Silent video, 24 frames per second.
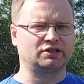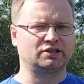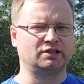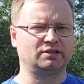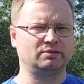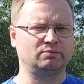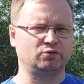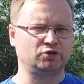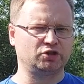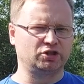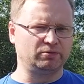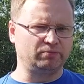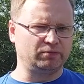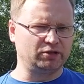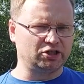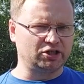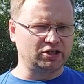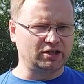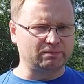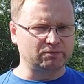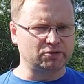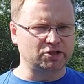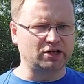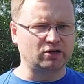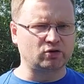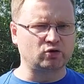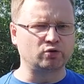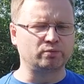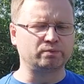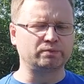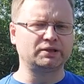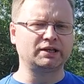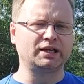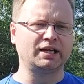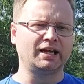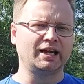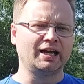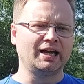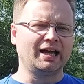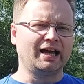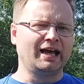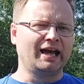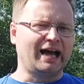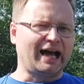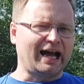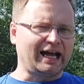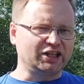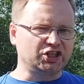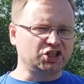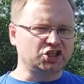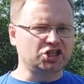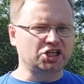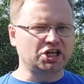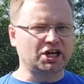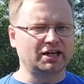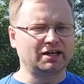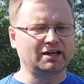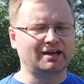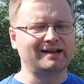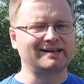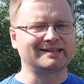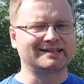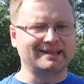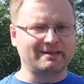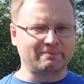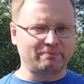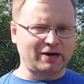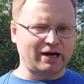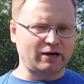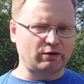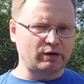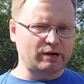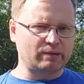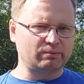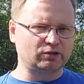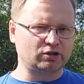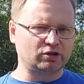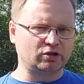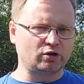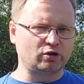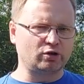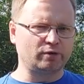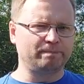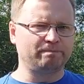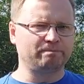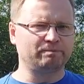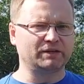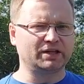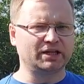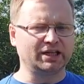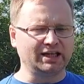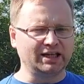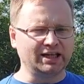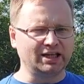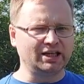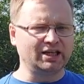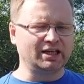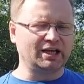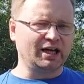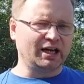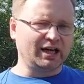e, musi być nieprzekupny, a dzisiaj zebrałem to i